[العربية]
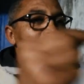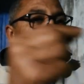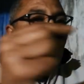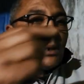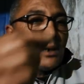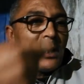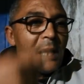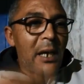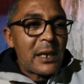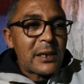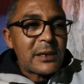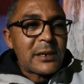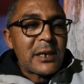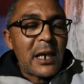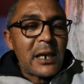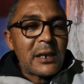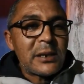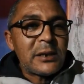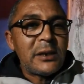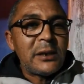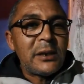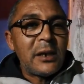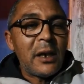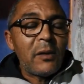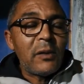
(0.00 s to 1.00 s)

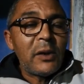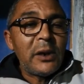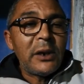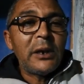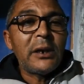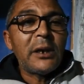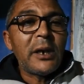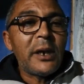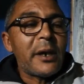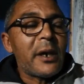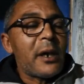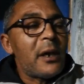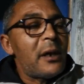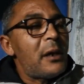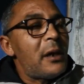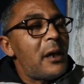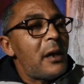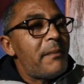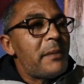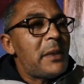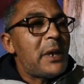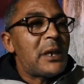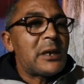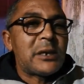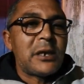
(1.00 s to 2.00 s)
الاساتذه والاداره
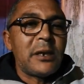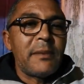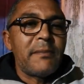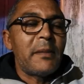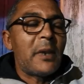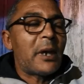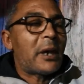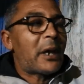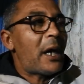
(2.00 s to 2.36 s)
لم يتم